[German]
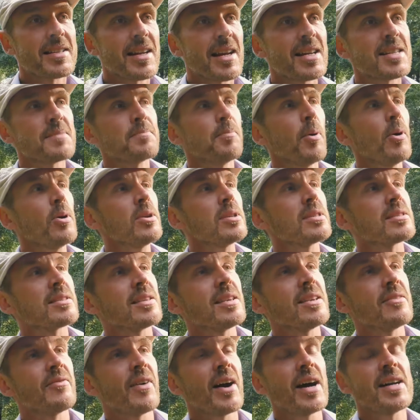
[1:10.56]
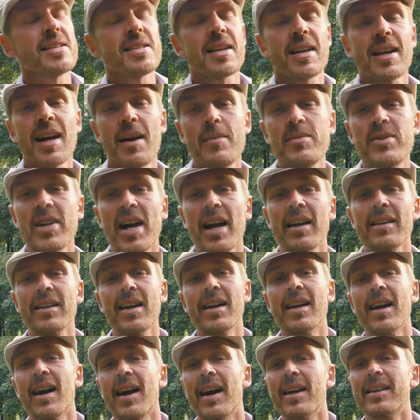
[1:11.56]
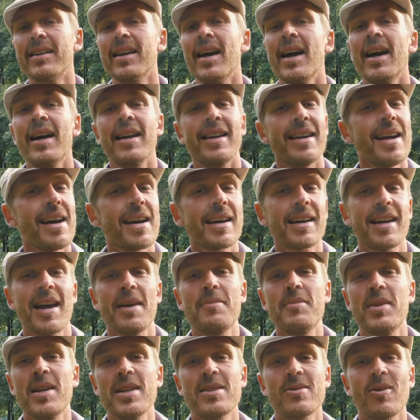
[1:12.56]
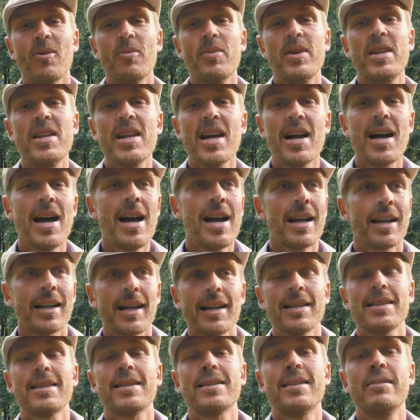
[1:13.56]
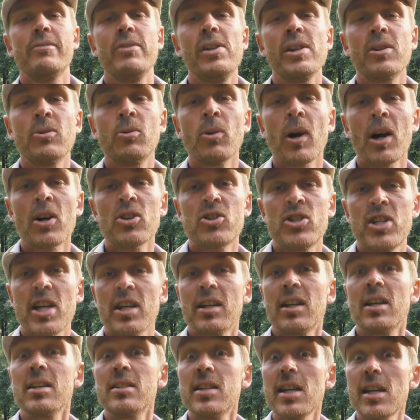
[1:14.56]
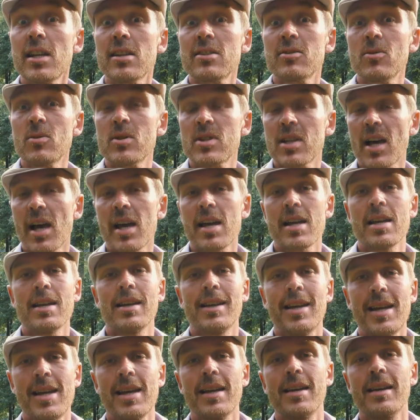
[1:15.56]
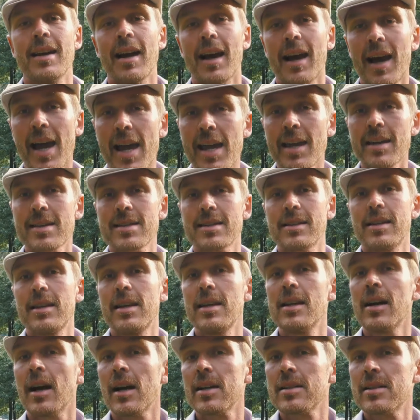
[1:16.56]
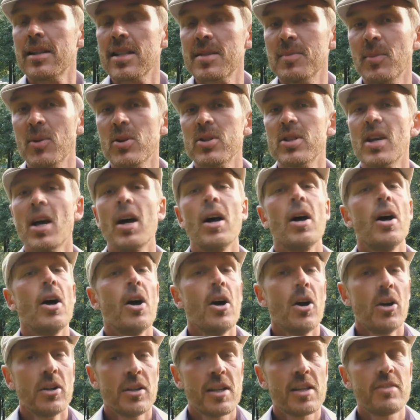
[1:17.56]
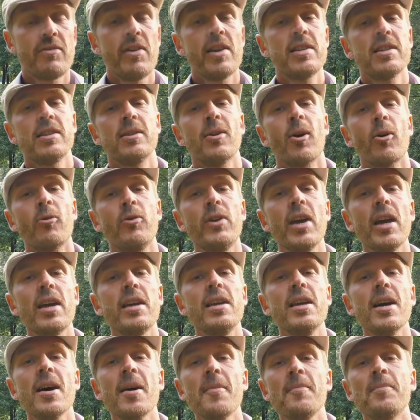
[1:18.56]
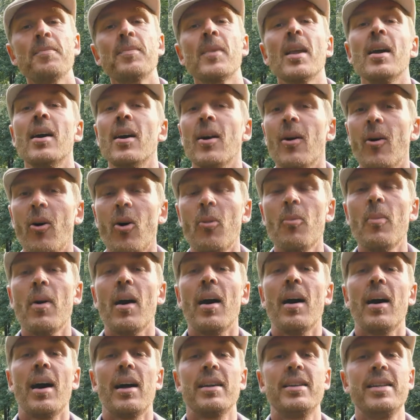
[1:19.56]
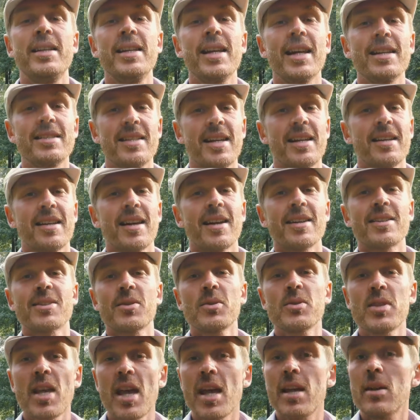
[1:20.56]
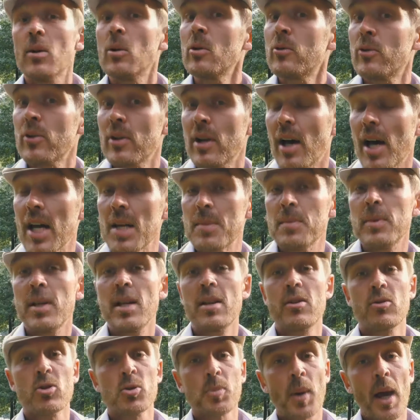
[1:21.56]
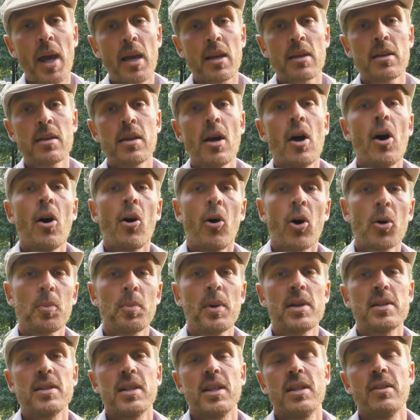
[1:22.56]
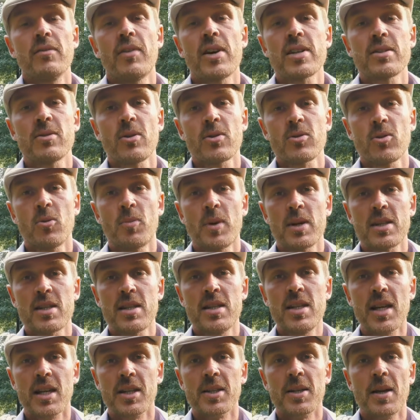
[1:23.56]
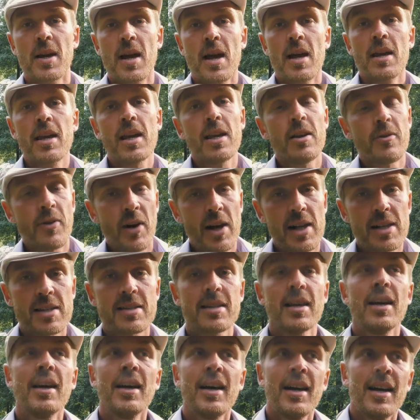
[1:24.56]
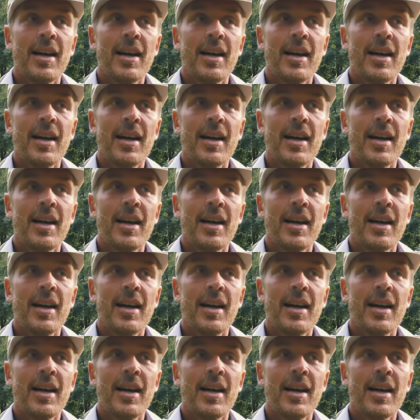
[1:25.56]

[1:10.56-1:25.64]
Das heißt, busseweise kamen sie angekarrt nach Chemnitz, um hier ganz zivil couragiert Gesicht zu zeigen gegen Rechts, gegen Rassismus. Deswegen sind auch wir hier, um die Gesichter zu sehen und vielleicht mit ihnen zu sprechen und mal sehen, was noch so passiert. Jedenfalls